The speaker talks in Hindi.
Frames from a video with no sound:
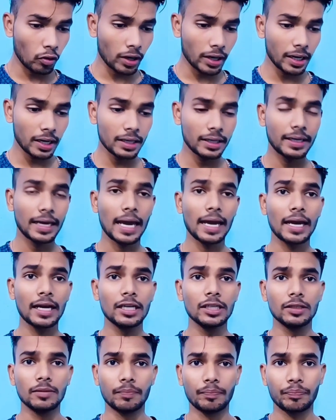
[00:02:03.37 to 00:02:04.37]
वो रहे
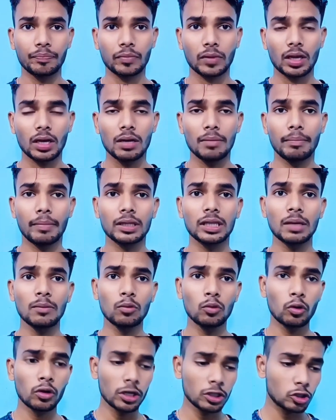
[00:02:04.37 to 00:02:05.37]
डेनली
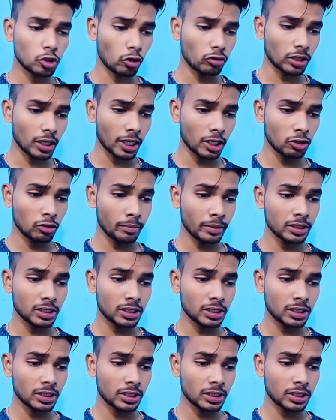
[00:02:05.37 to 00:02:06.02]
मतलब उन्होंने चौदह